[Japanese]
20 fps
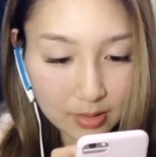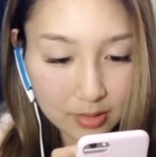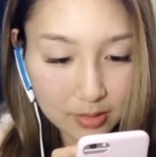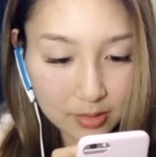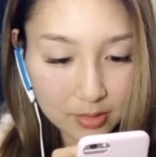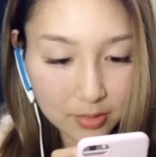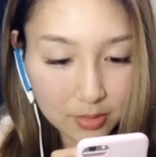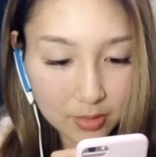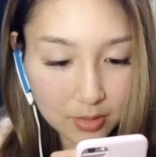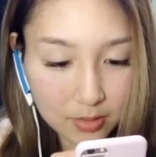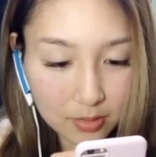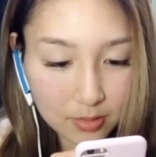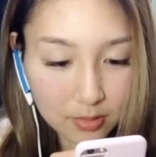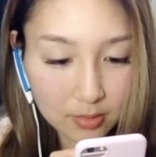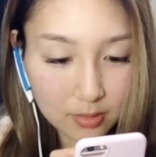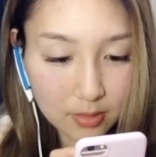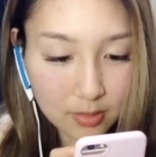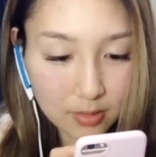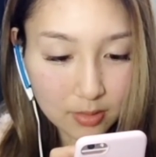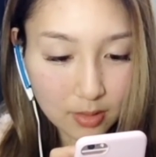1100
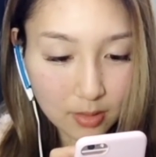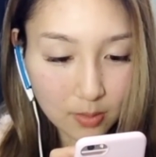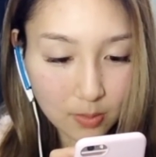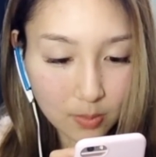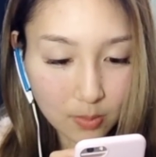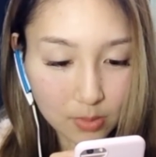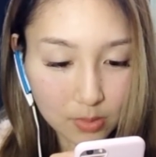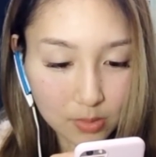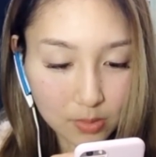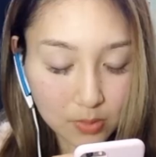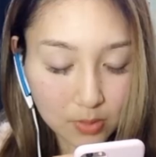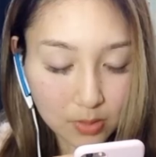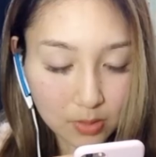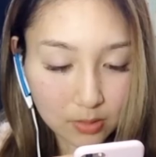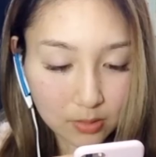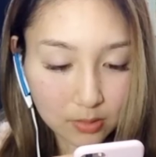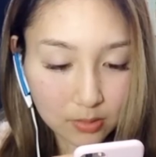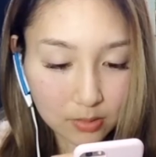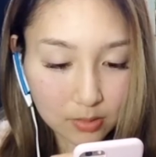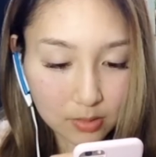千万10万
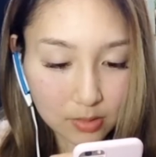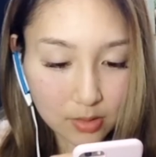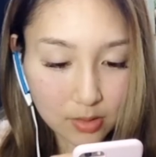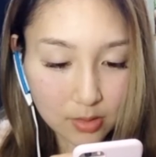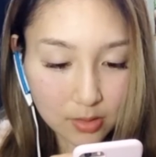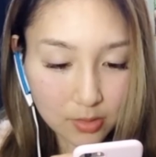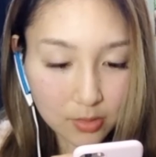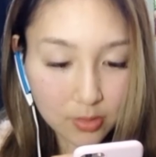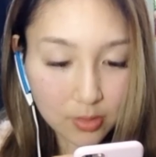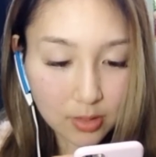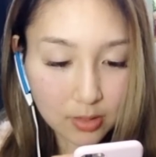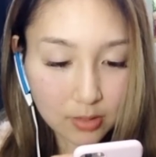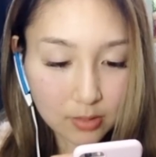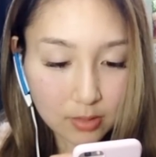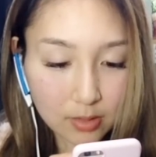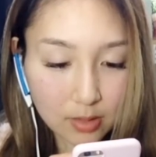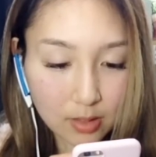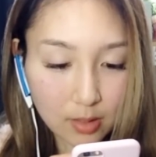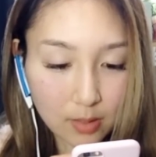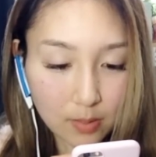1010100
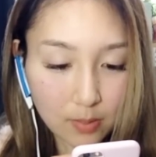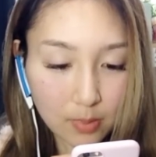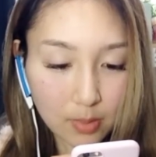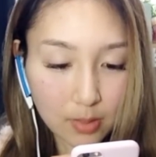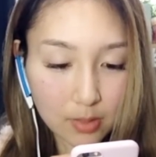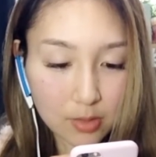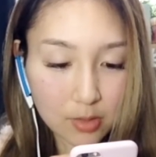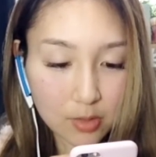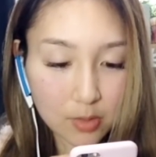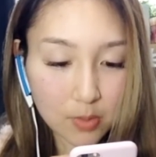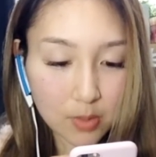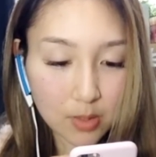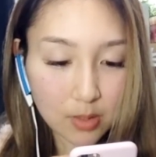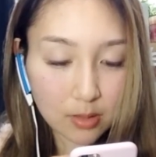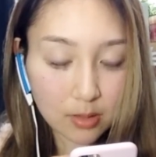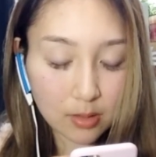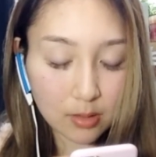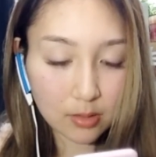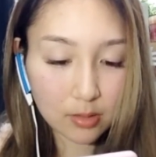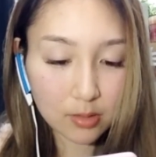千万10万
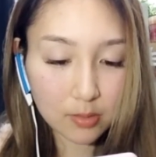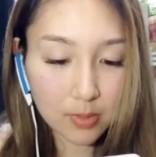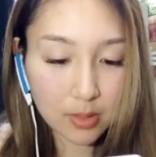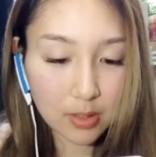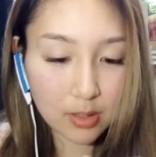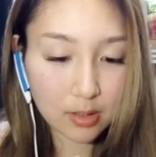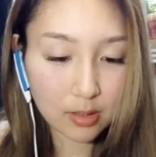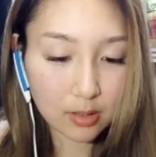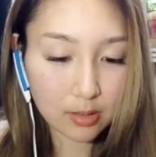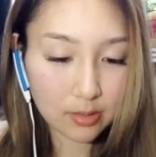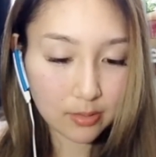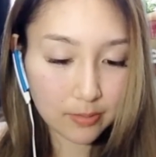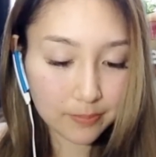100万